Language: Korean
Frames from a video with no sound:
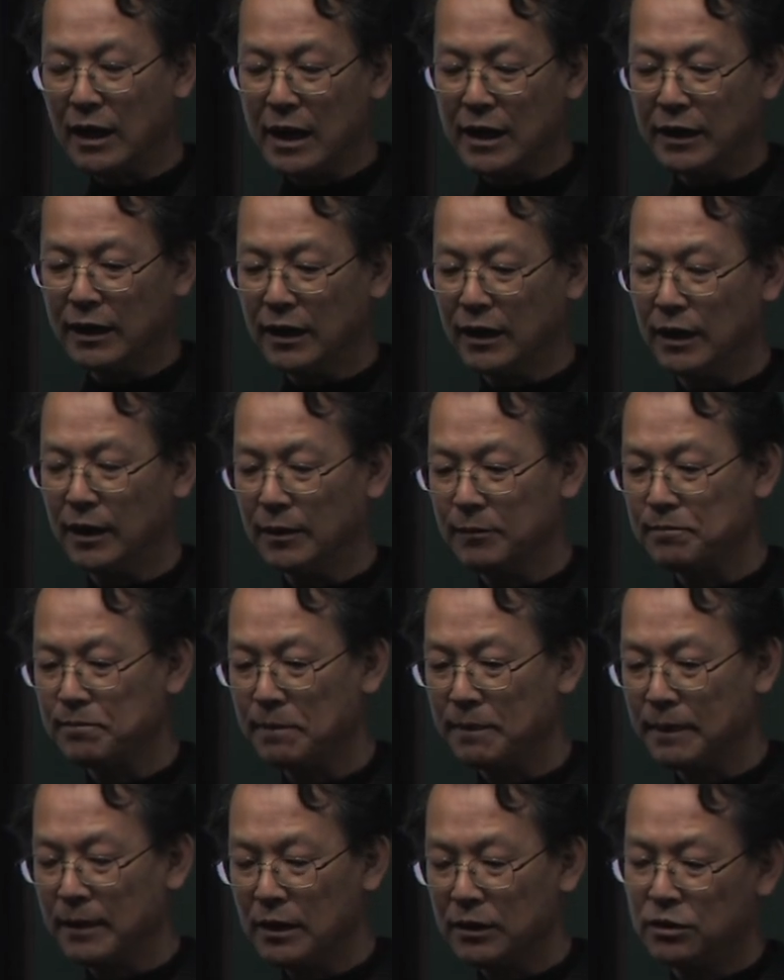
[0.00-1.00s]
간에
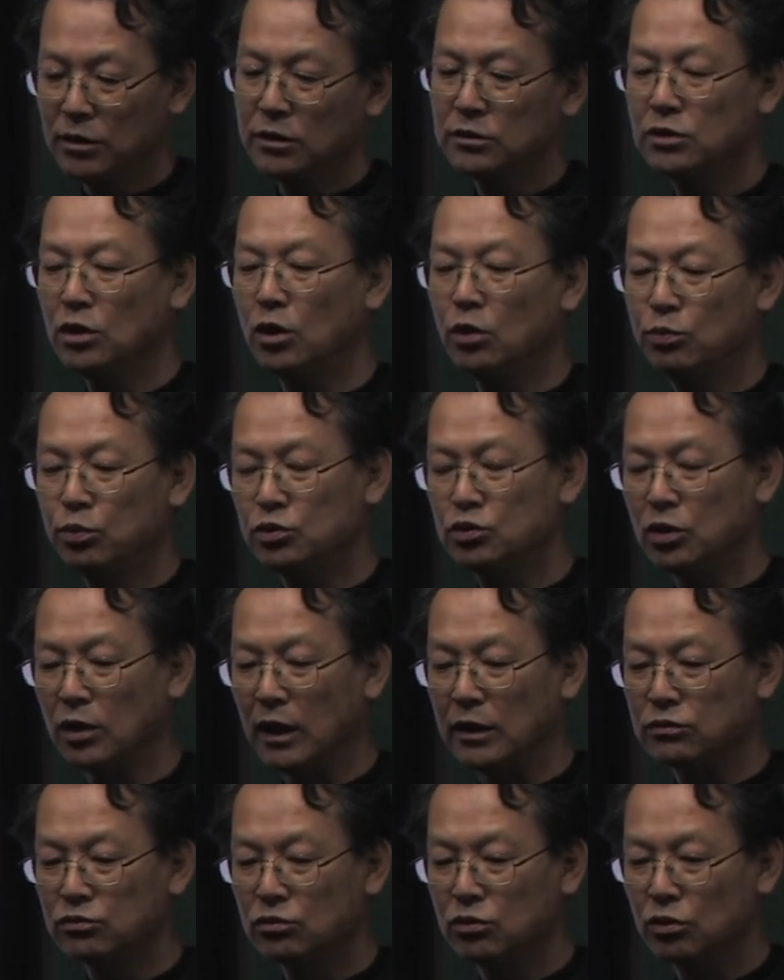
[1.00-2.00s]
경쟁을
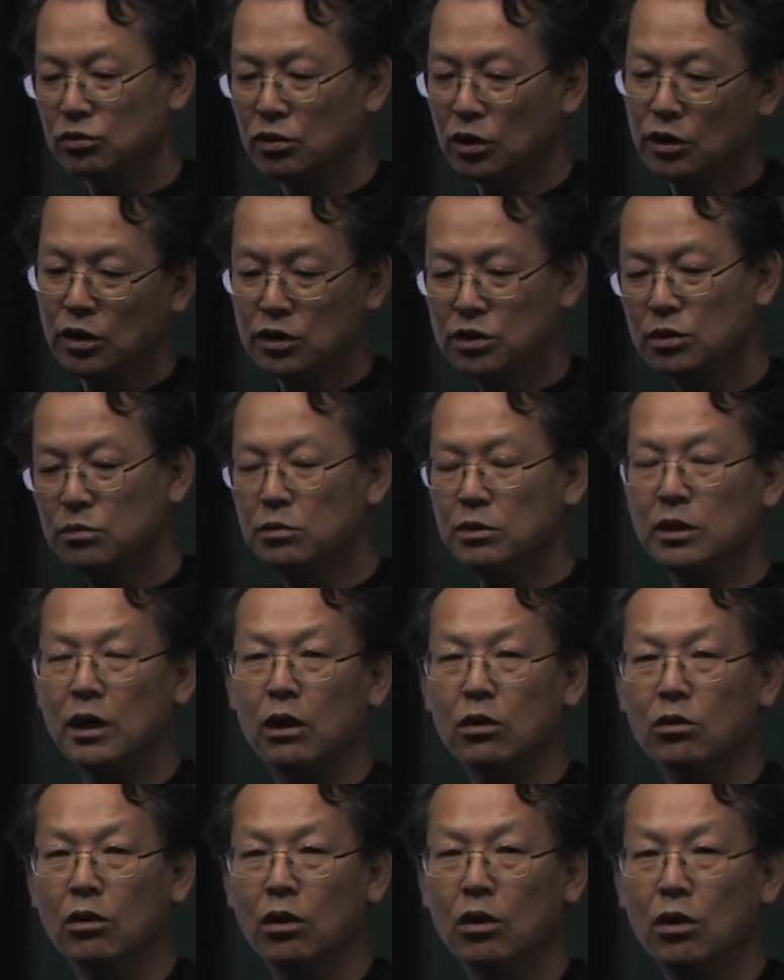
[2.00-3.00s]
붙여가지고 더 열심히
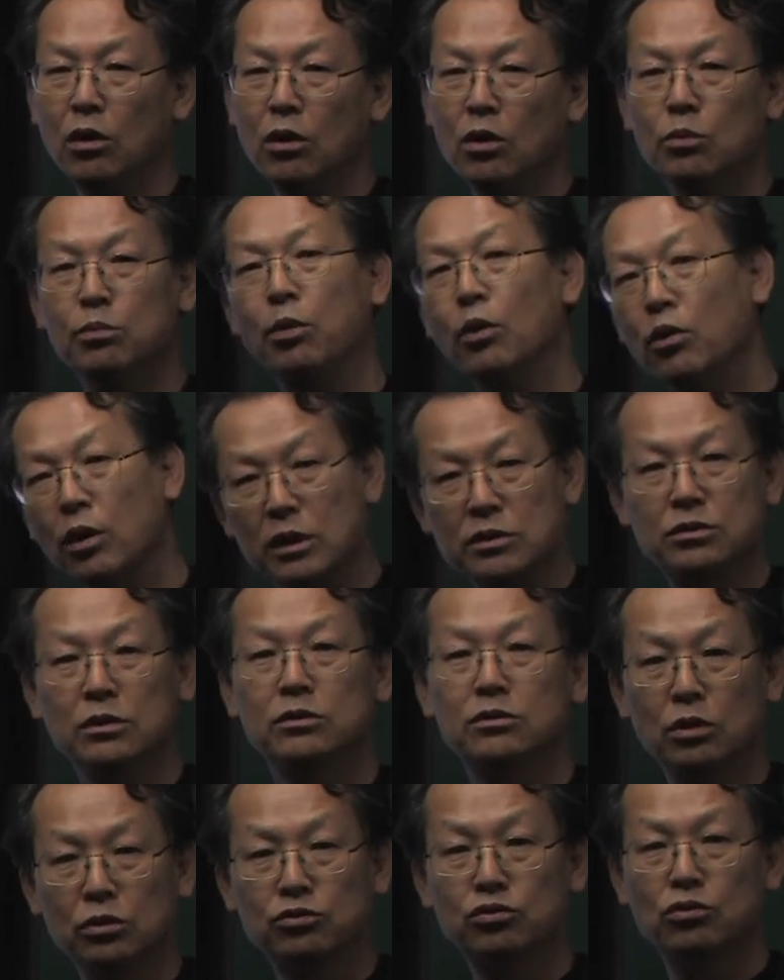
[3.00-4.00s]
일하고
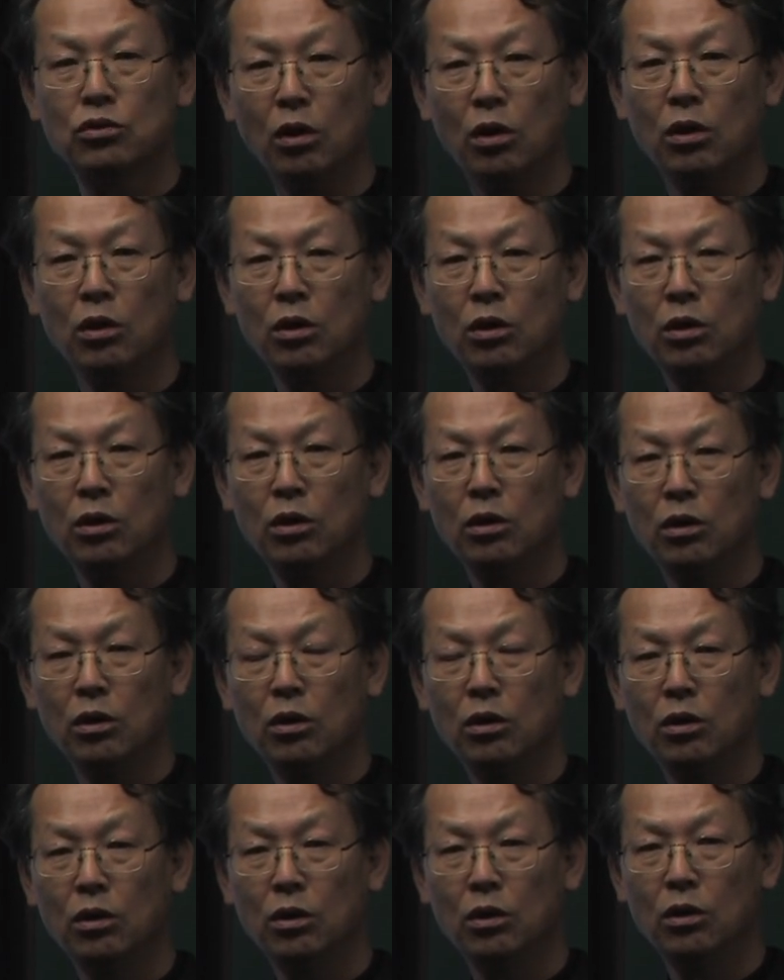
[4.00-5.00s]
보너스를 더 주고
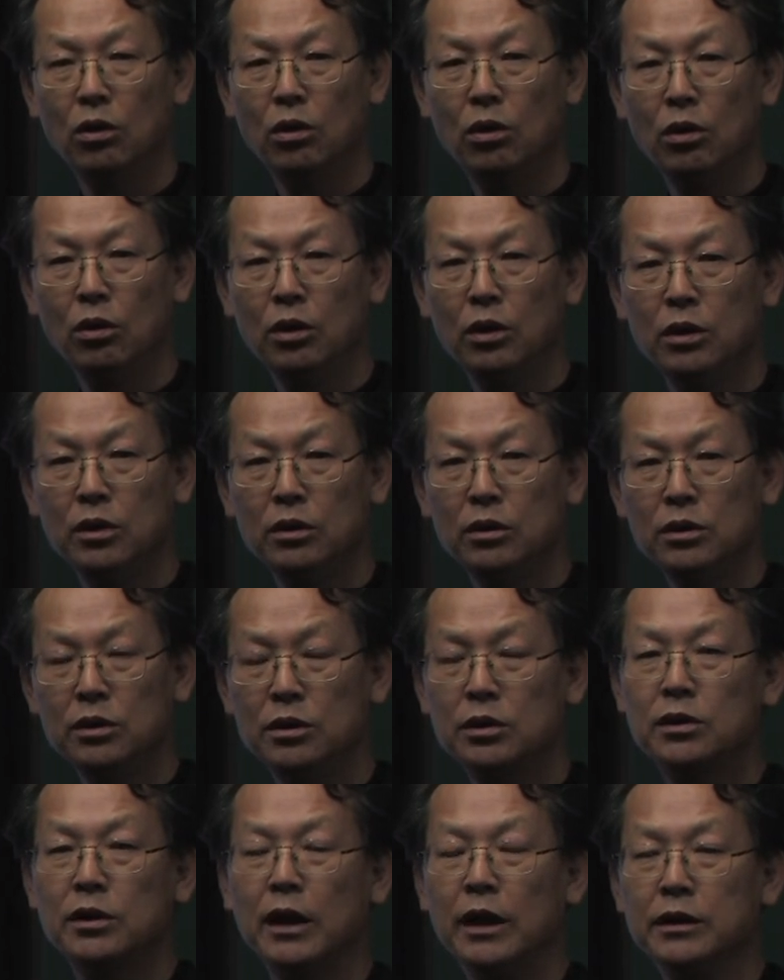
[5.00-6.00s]
어.
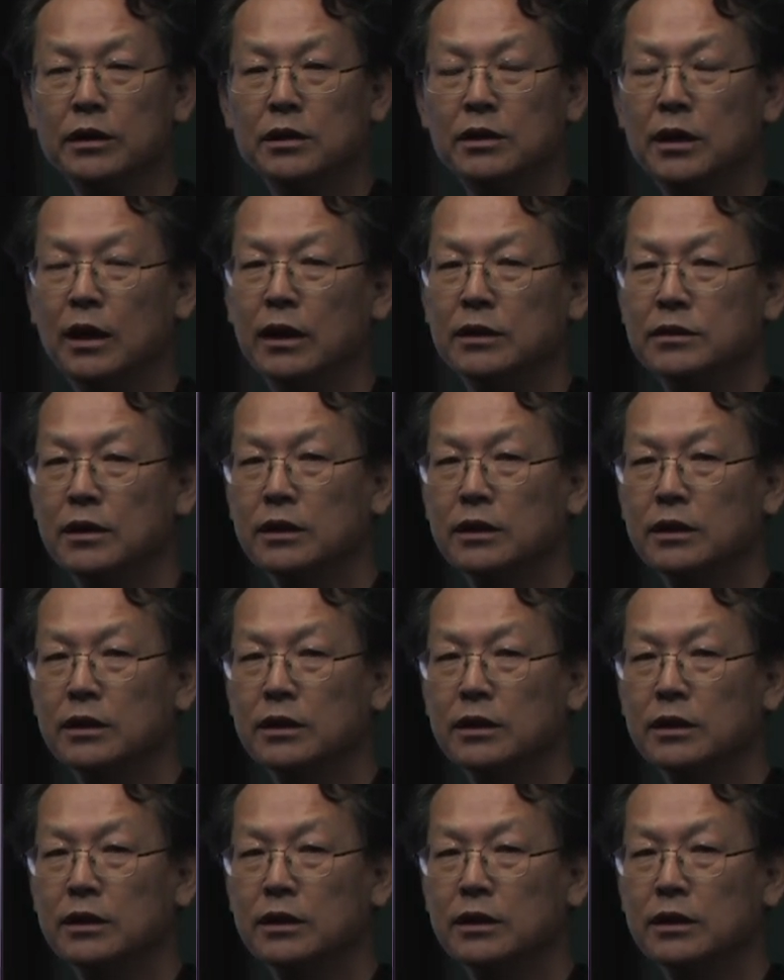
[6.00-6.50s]
이렇게 하니까